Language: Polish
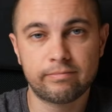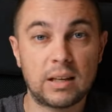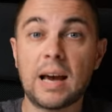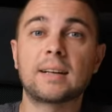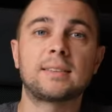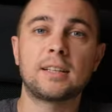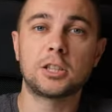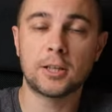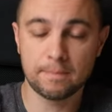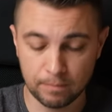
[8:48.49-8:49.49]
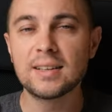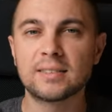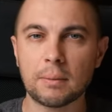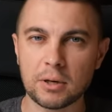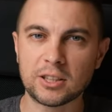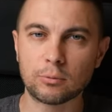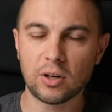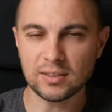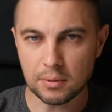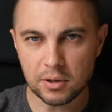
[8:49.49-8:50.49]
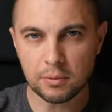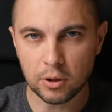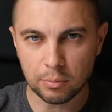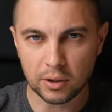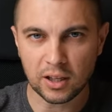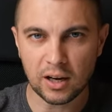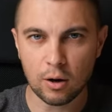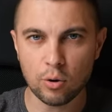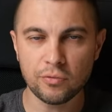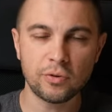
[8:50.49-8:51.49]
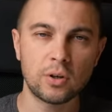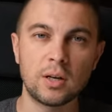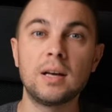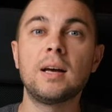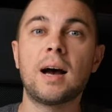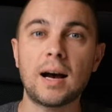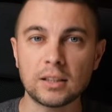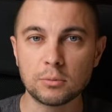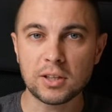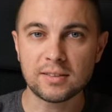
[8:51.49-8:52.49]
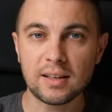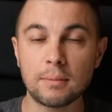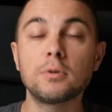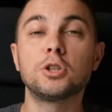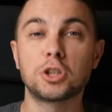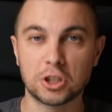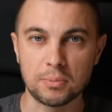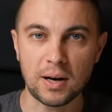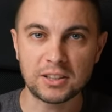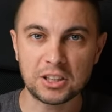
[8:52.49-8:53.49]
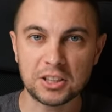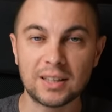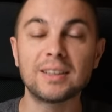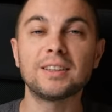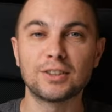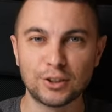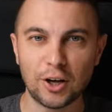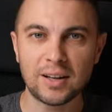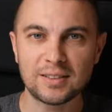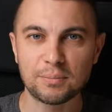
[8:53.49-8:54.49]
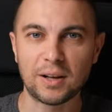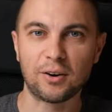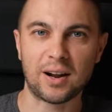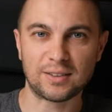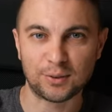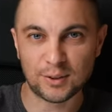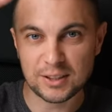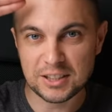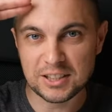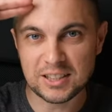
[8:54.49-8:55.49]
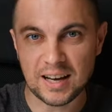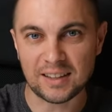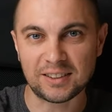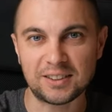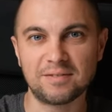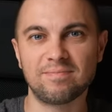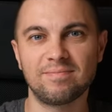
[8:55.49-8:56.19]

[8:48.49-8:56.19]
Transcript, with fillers: Jak chcecie. Zapraszam do następnych moich materiałów. A tymczasem trzymajcie się. Do następnego razu. Cześć!